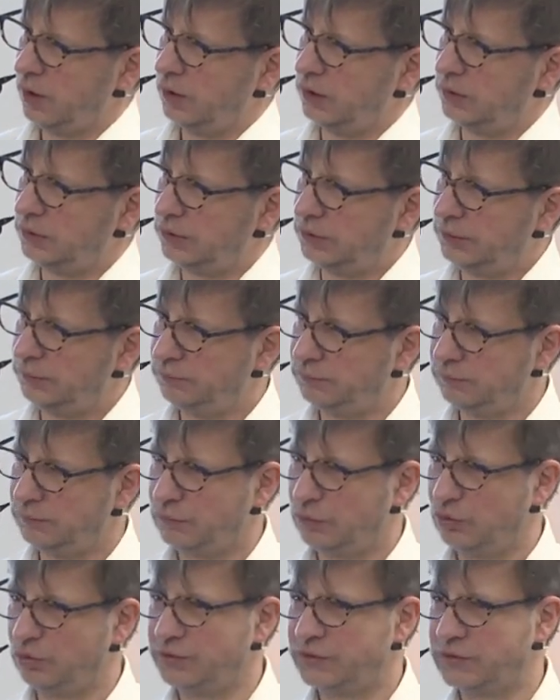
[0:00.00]

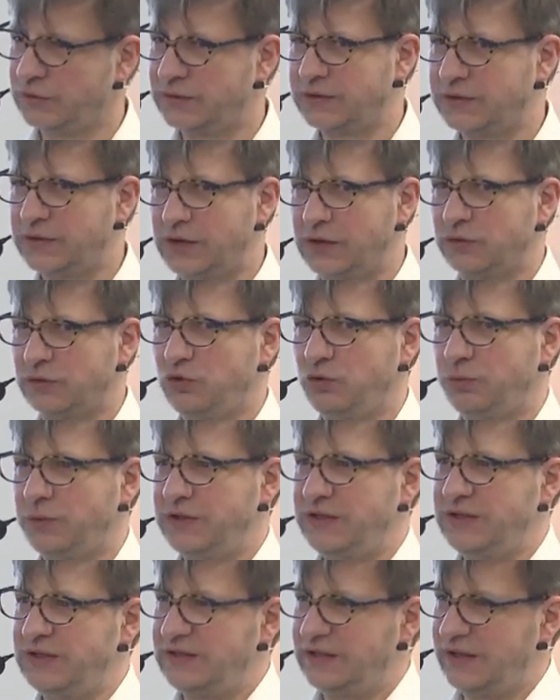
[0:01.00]
ähm, und sozusagen über
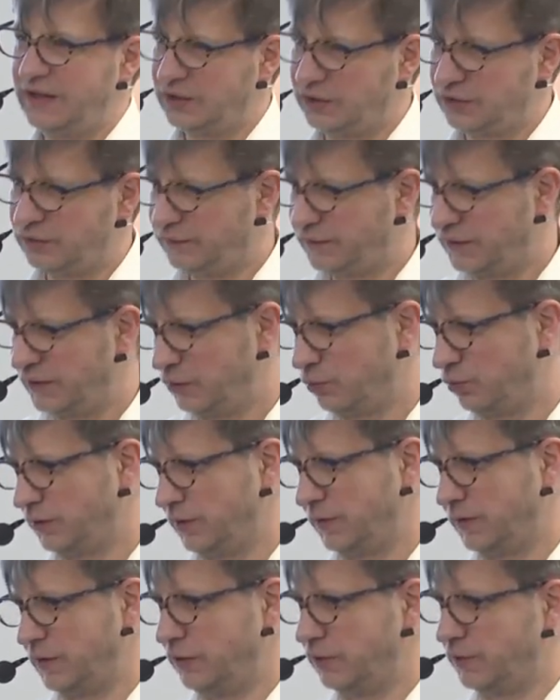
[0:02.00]
die Länge versucht,
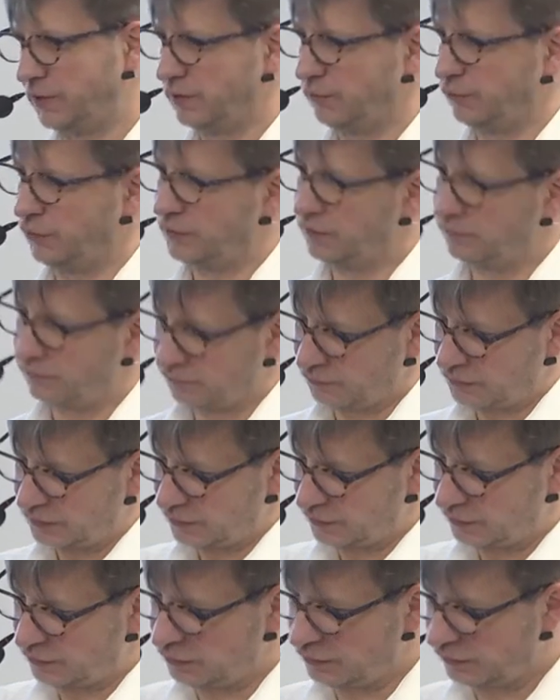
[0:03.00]
das auszumessen.
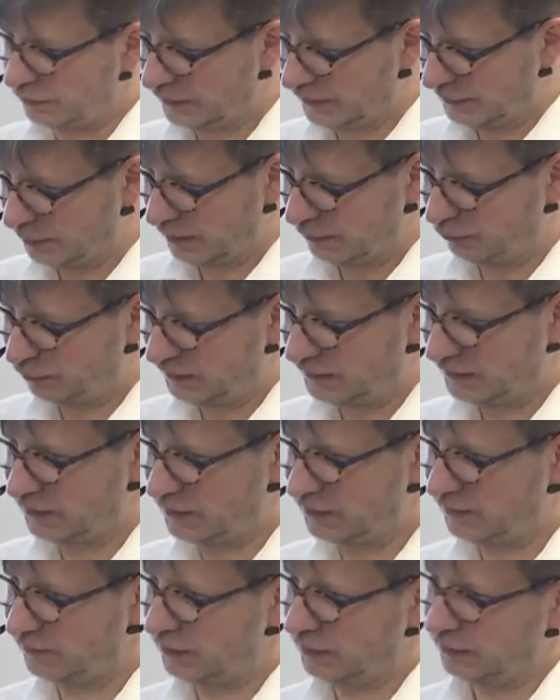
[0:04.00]
Also zwei Pads
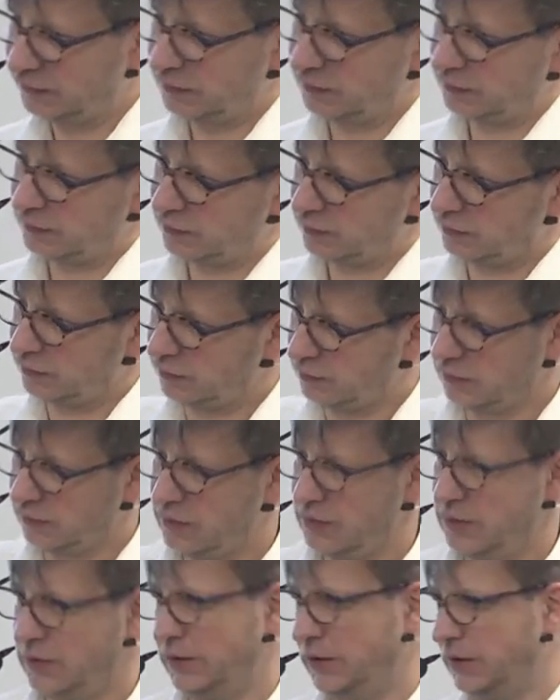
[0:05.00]
ganz weit hat,
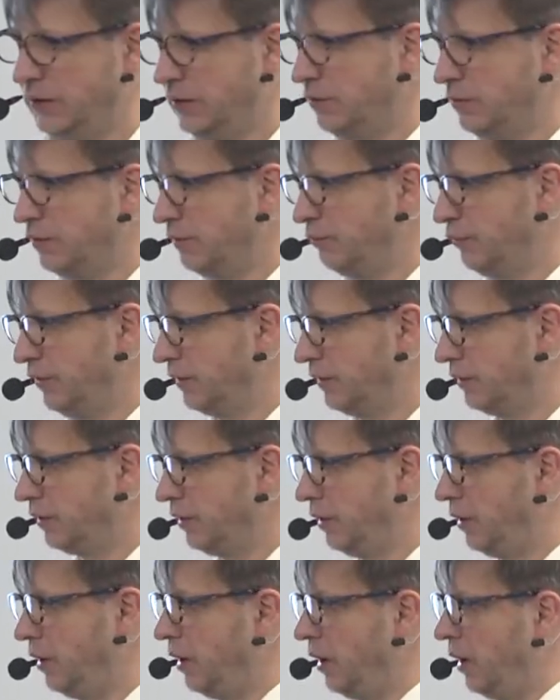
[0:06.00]
länger ausmessen.
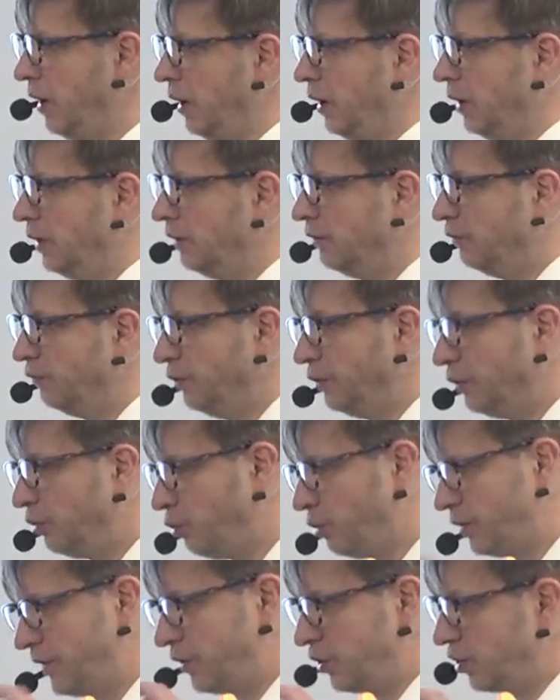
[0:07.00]

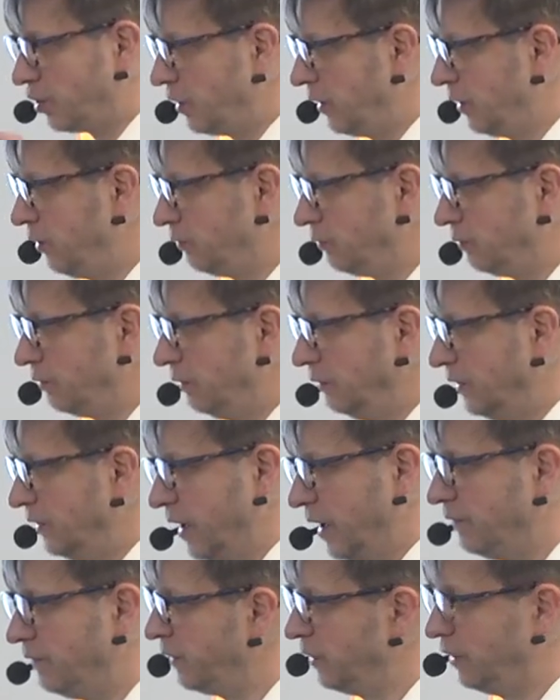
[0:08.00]
Kurze Stricken
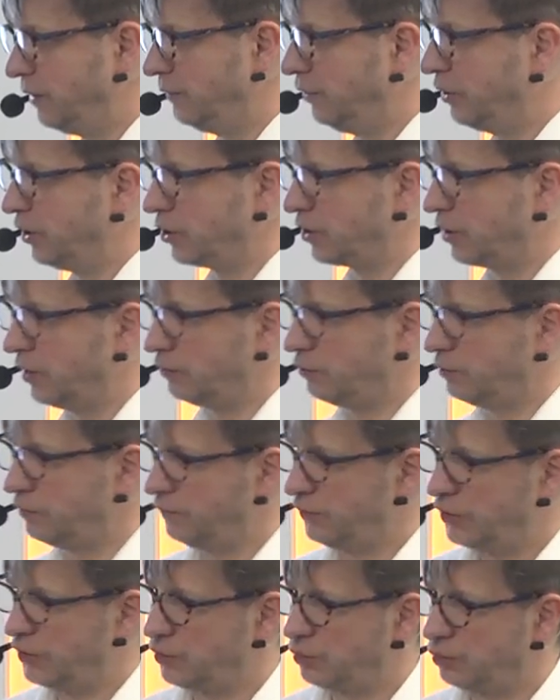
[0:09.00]
ist einfach der Widerstand
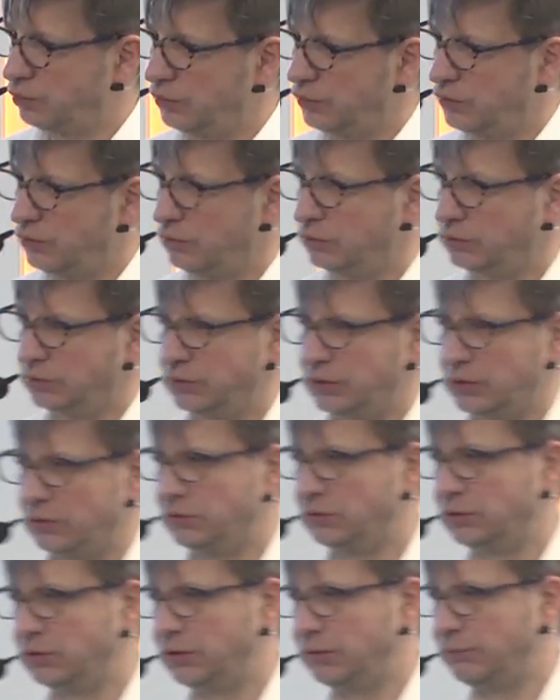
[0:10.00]
irgendwie zu, zu
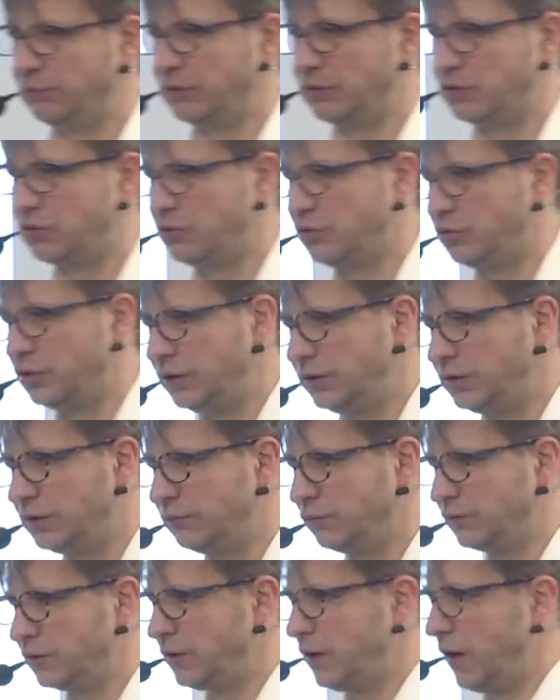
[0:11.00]
ungenau, kriegt man zu schlecht
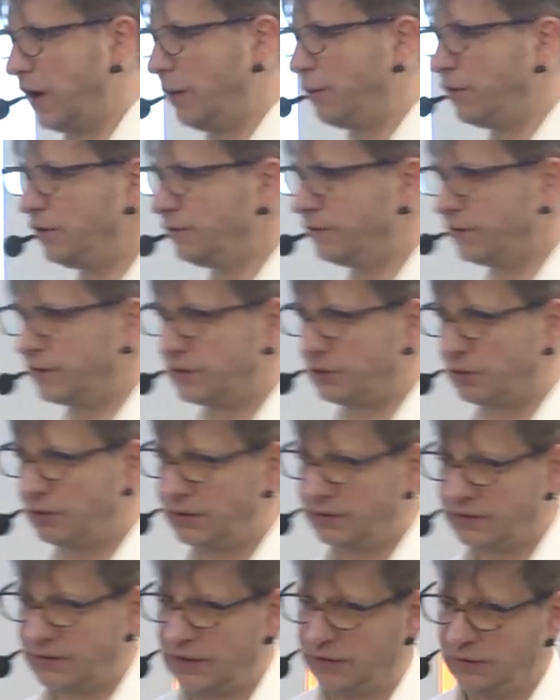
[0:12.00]
gemessen. Aber jedenfalls
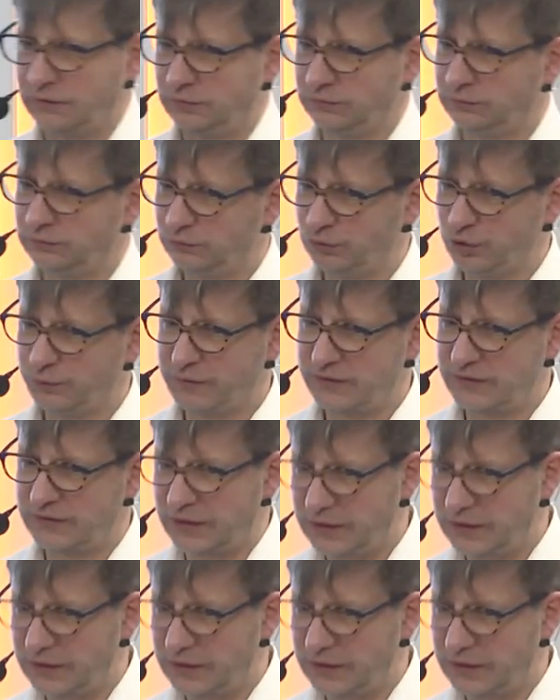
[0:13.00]
solche Sachen muss man sich